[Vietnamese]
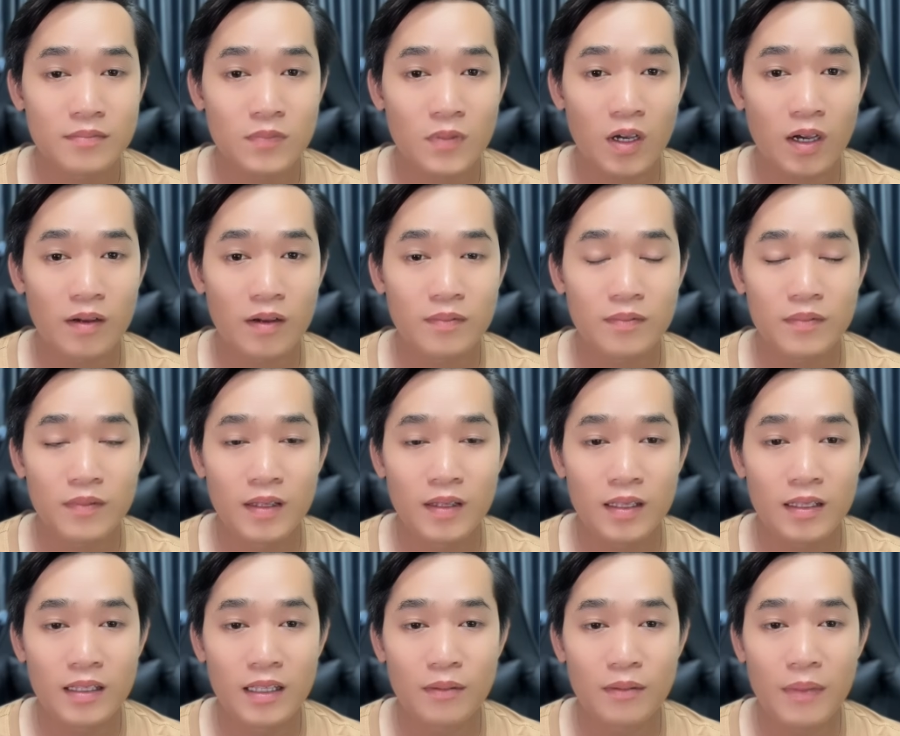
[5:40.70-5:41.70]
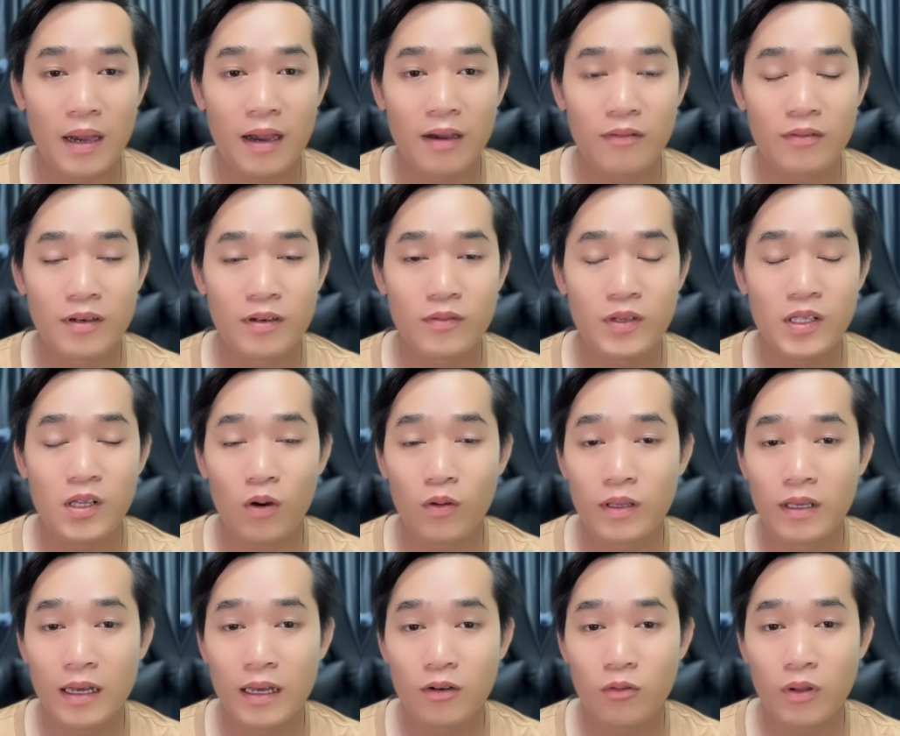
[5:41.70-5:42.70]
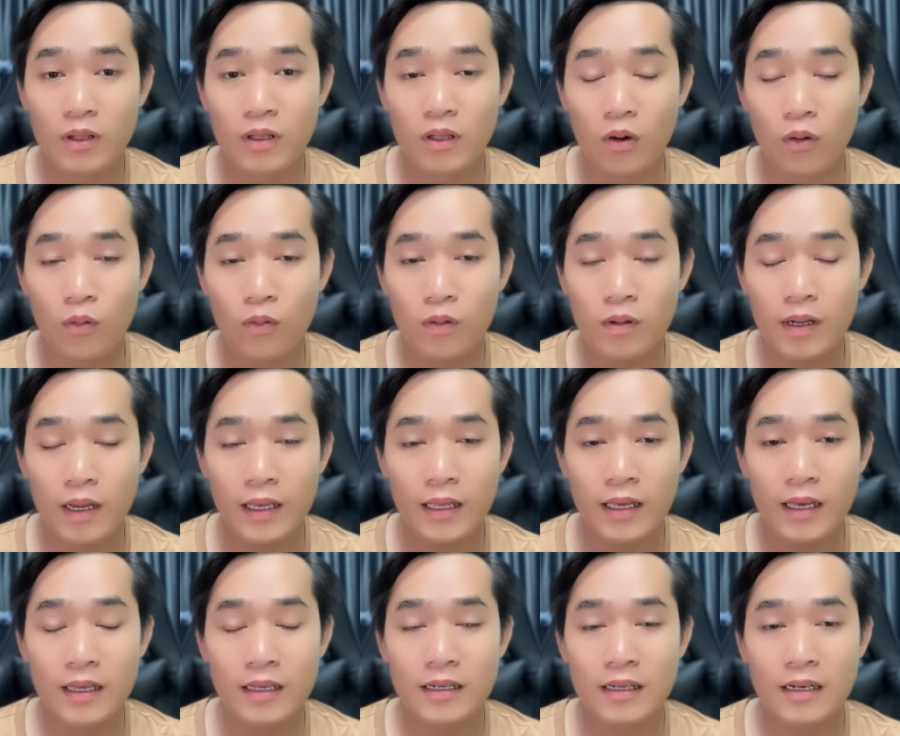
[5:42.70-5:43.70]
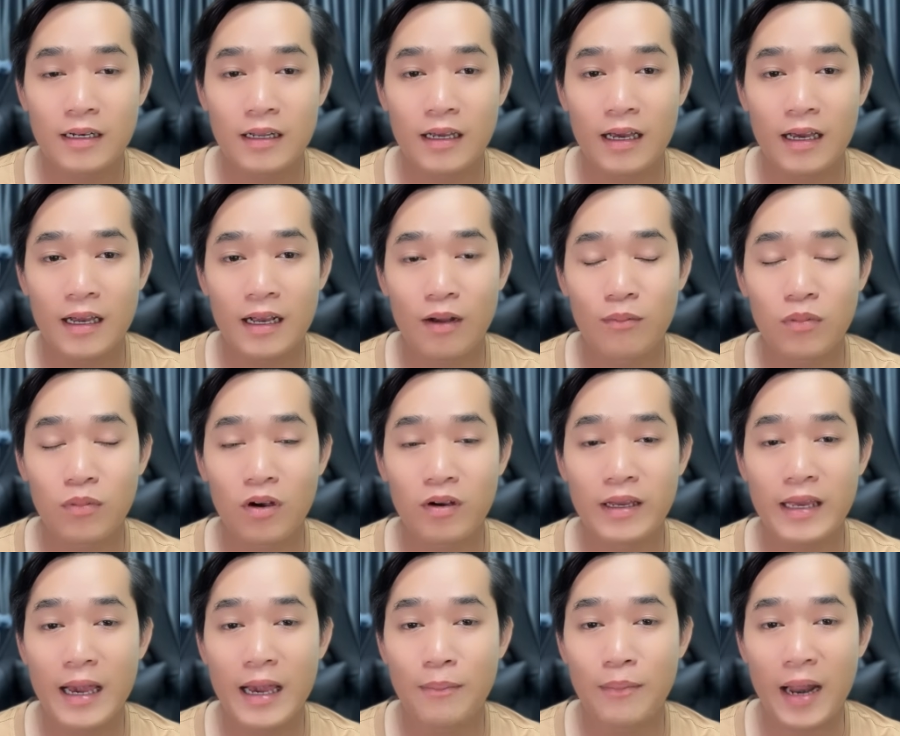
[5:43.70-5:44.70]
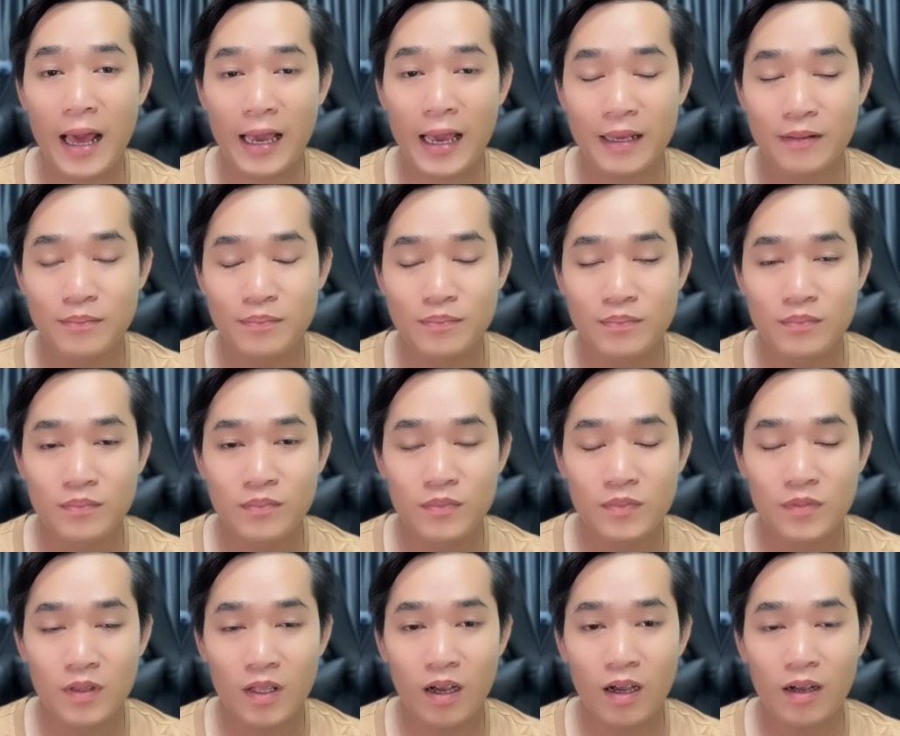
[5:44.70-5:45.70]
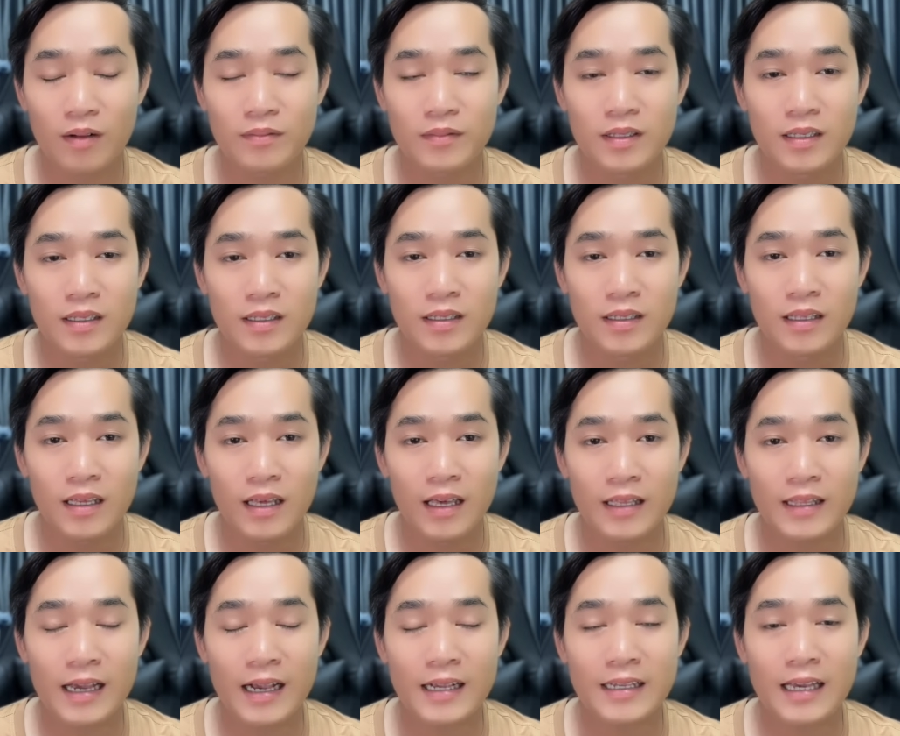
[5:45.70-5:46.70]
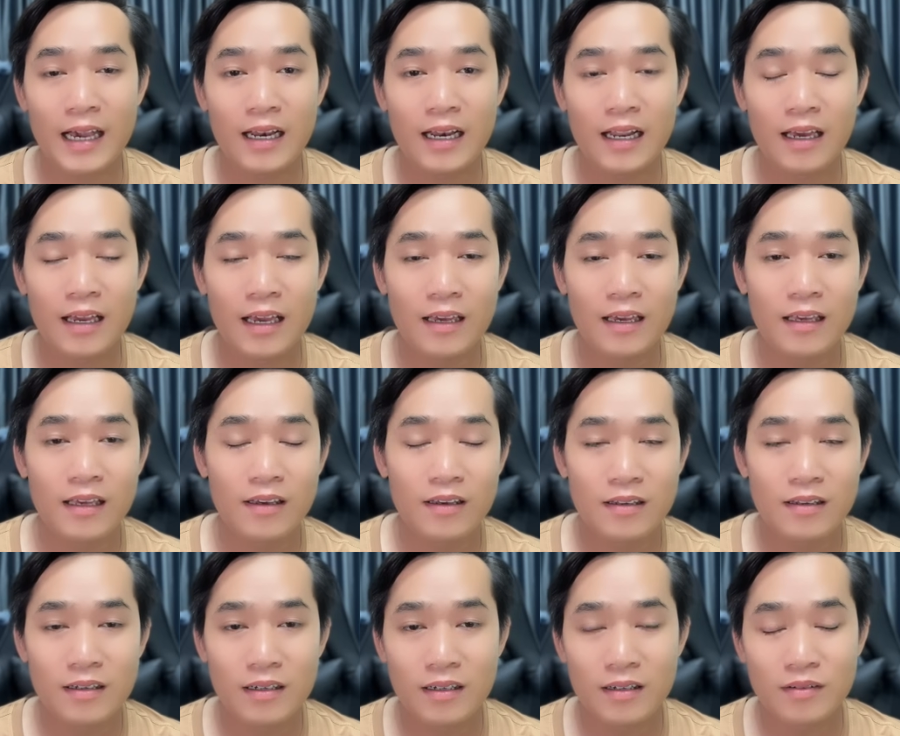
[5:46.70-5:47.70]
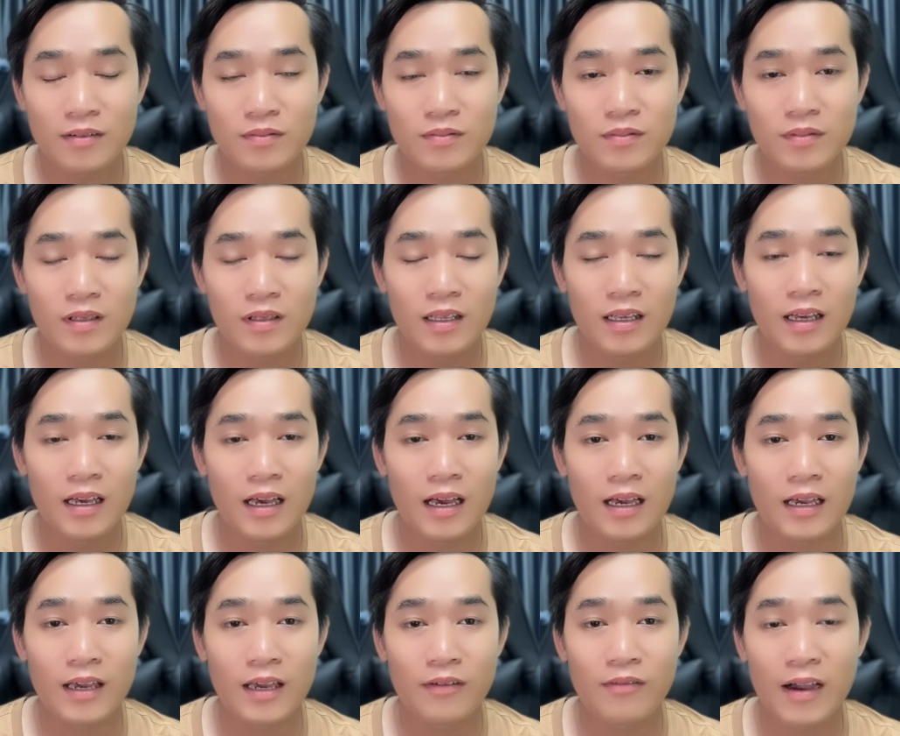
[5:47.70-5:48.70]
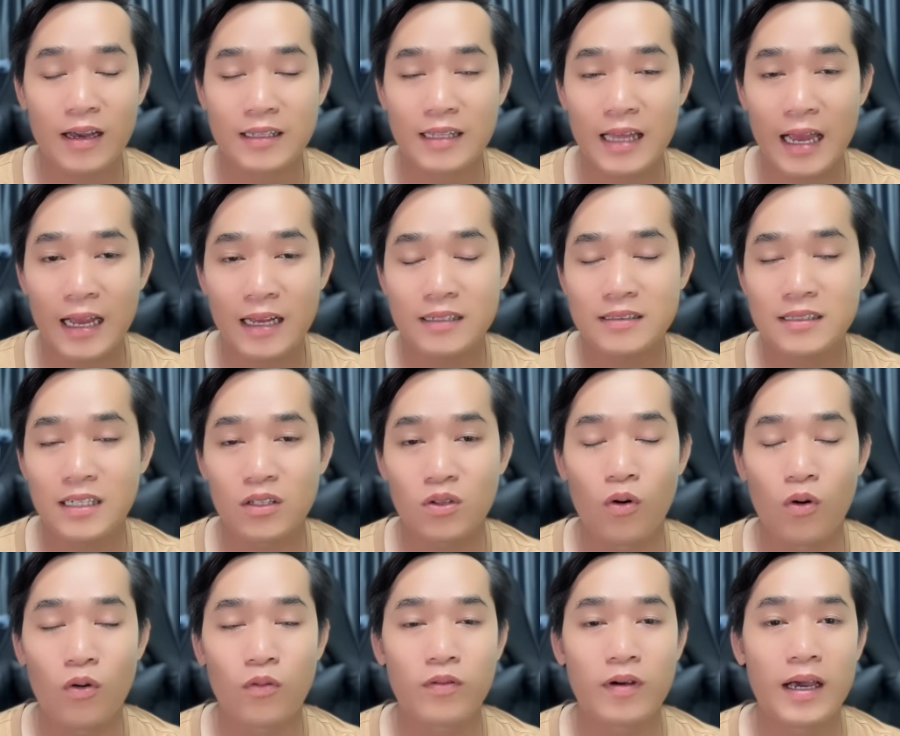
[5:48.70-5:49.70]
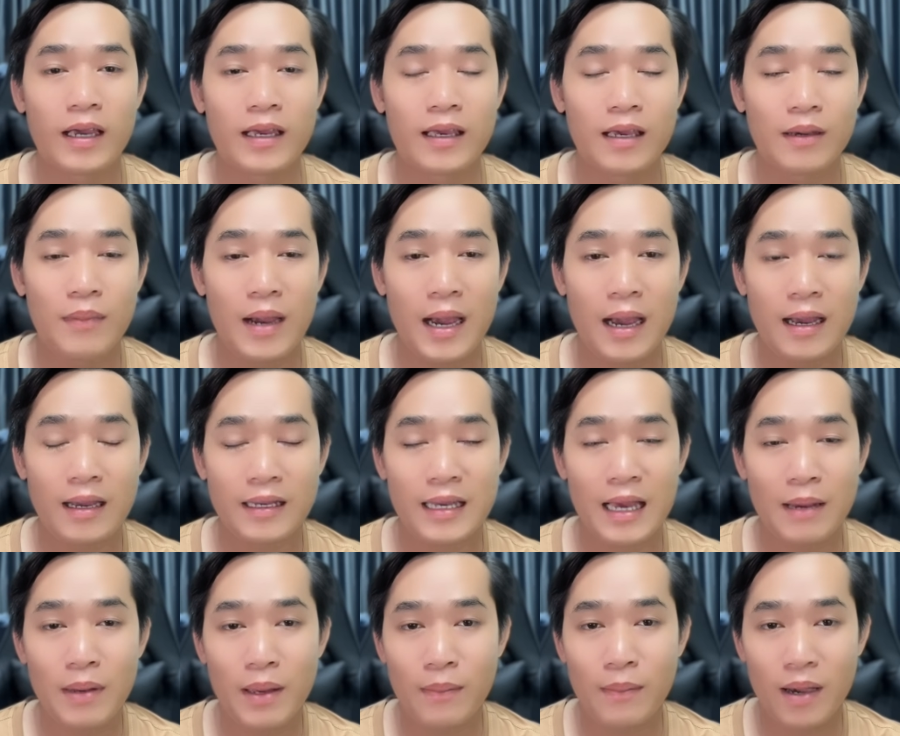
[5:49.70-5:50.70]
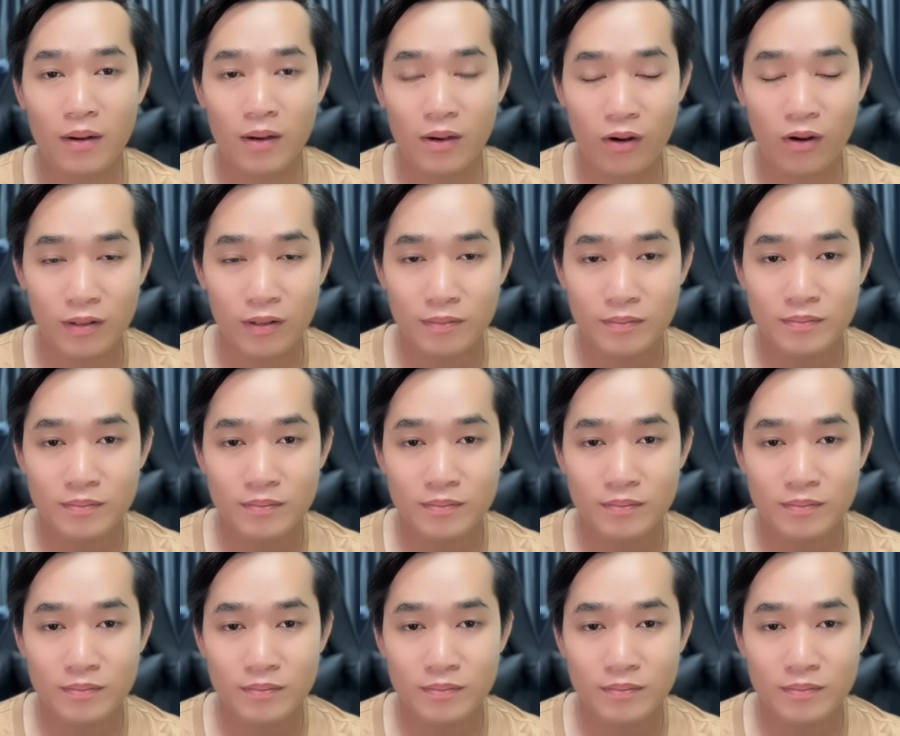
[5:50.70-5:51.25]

đó nhưng mà ví dụ như anh Nguyên Vũ ý y à, không có ghi âm lại đó thì chắc chắn là cái à, à, cái phần thắng sẽ thuộc về cái bà cá bảy màu này rồi